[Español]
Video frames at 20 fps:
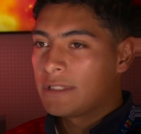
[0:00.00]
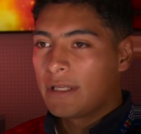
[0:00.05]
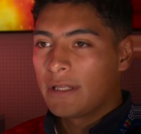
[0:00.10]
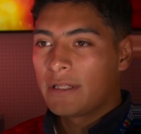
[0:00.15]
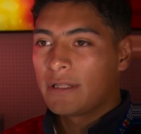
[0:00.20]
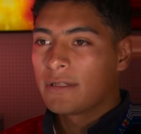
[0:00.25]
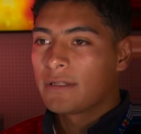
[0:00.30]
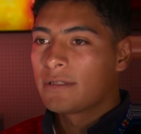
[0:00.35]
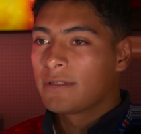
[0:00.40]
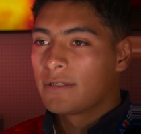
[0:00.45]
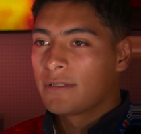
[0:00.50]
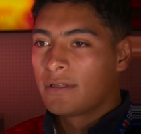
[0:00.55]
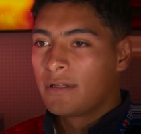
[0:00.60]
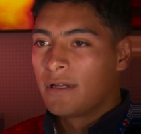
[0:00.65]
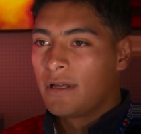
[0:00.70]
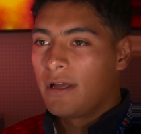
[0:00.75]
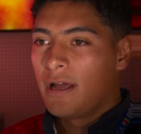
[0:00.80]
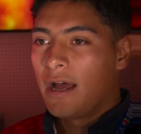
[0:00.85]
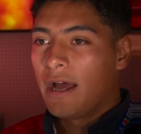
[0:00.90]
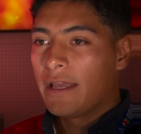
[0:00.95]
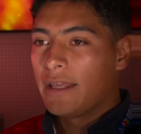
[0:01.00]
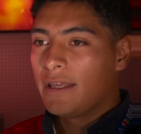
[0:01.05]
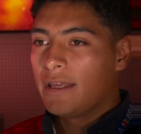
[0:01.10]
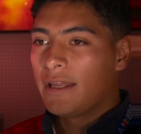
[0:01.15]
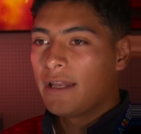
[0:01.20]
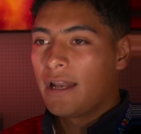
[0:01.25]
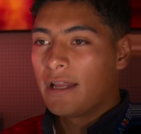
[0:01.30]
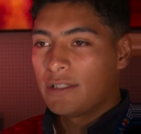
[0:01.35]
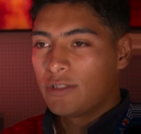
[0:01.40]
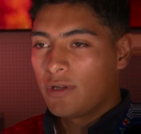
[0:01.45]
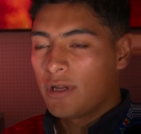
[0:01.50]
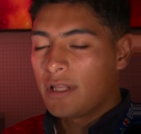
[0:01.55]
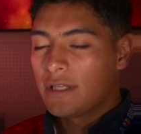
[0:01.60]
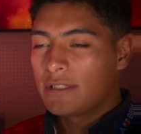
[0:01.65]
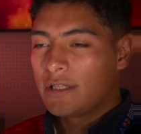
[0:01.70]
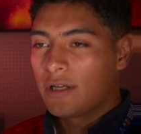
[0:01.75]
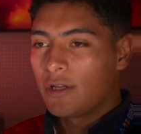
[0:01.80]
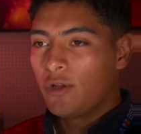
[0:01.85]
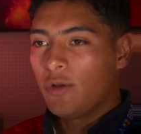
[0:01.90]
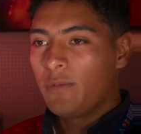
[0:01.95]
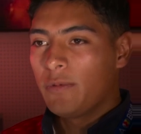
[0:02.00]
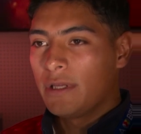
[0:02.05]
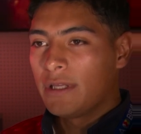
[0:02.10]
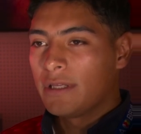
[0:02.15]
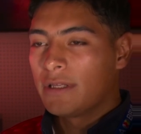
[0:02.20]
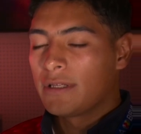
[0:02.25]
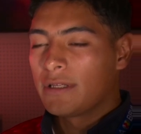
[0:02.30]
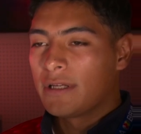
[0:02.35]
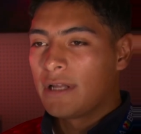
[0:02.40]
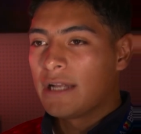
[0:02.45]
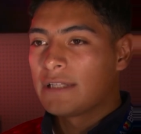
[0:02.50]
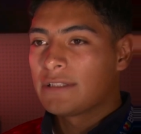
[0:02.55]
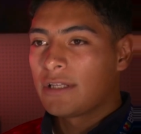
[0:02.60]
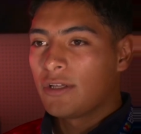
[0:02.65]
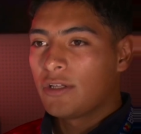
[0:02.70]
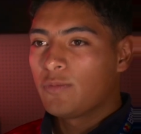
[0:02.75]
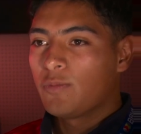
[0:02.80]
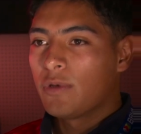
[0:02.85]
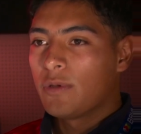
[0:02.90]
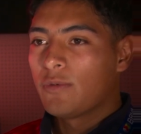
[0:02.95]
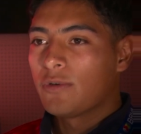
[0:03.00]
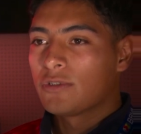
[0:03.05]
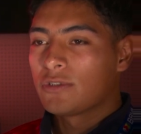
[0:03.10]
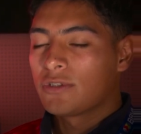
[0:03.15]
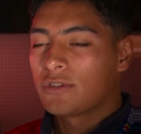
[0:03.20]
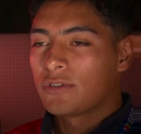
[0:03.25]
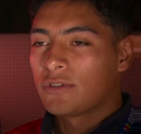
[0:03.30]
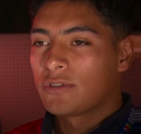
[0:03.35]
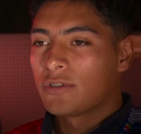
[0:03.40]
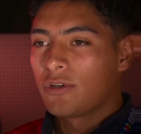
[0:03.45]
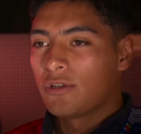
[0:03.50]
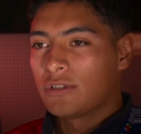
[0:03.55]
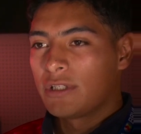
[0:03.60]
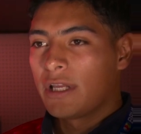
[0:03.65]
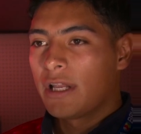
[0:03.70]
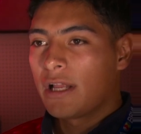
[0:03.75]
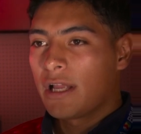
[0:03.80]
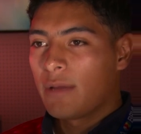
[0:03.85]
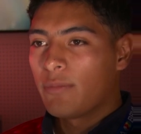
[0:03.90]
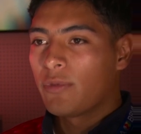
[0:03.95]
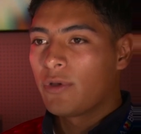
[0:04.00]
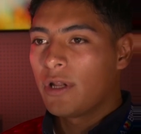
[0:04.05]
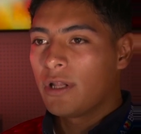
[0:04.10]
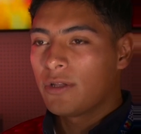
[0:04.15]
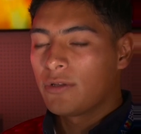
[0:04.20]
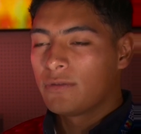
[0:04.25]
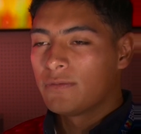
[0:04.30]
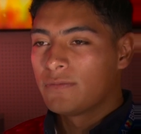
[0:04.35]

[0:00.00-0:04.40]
estén ahí en la historia de este club y gracias a Dios pudimos conseguir el campeonato.